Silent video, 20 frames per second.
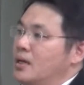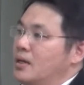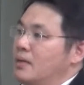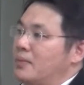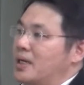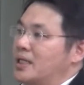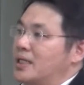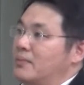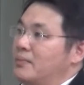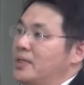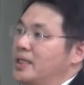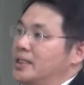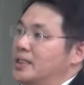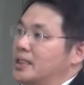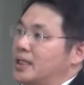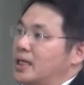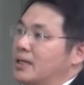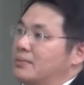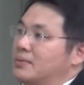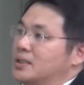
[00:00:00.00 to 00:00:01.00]
พันธมิตร
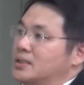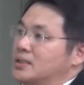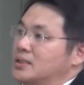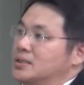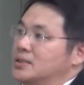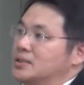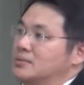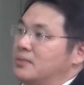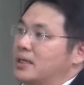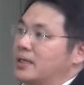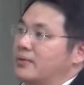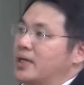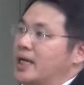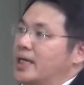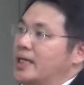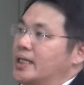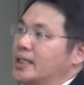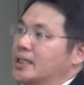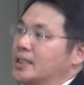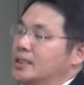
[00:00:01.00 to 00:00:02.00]
นะครับก็คือมหาวิทยา
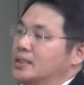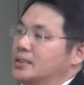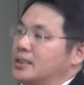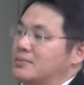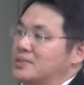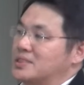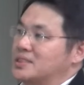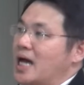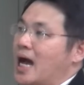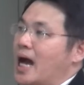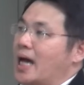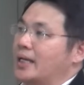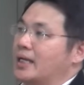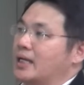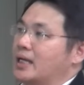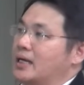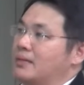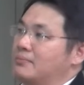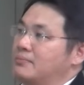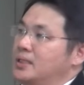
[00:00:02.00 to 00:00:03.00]
ลัยธรรมศาสตร์
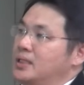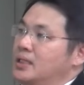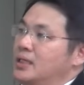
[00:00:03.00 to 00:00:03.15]
นะครับ